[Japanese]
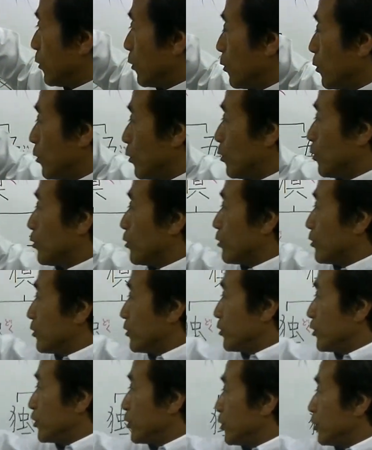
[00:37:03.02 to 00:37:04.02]
の
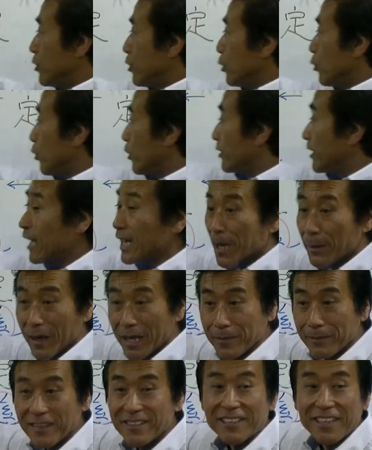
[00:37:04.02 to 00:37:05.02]
これ高ま
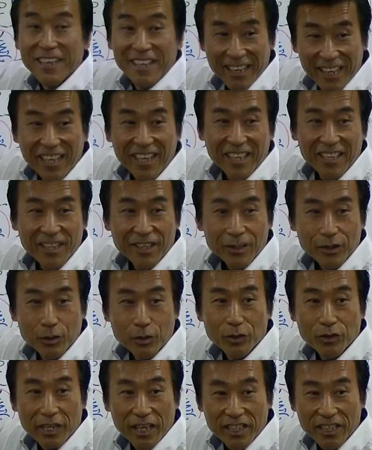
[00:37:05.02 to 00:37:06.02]
りますからね
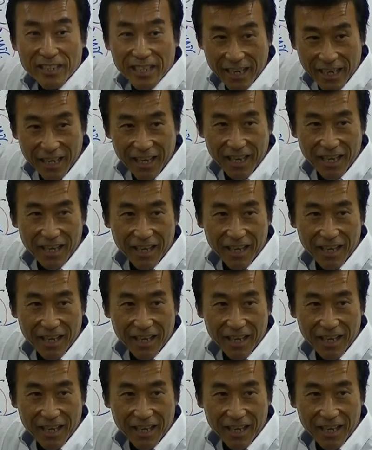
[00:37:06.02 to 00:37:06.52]
訓練したら